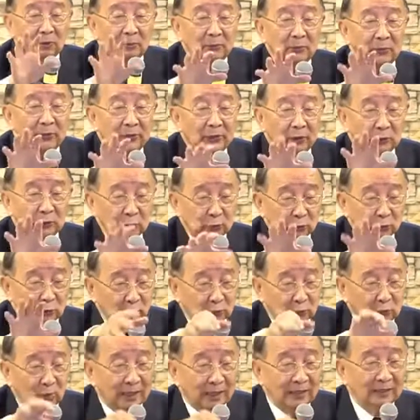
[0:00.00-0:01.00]
不会有猪
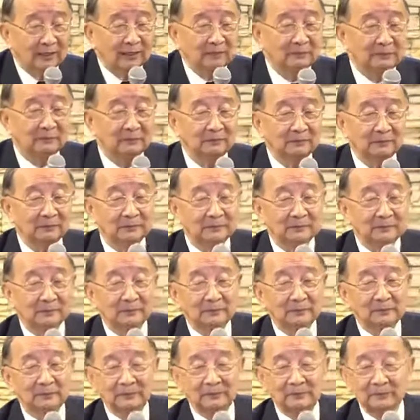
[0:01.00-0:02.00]
猪王。
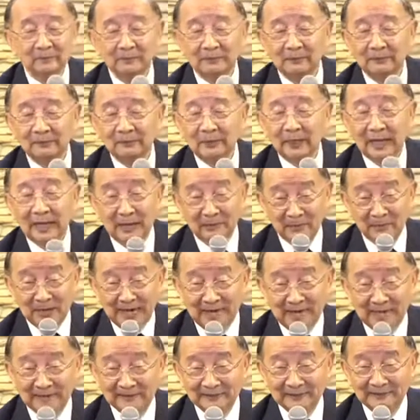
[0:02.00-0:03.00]
阿
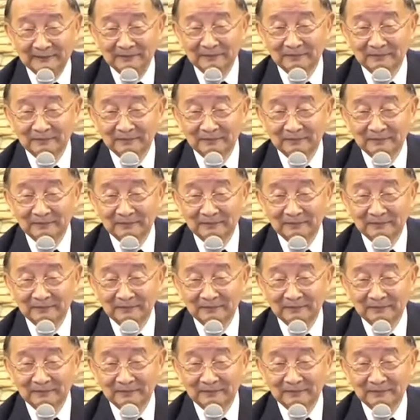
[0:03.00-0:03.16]
门！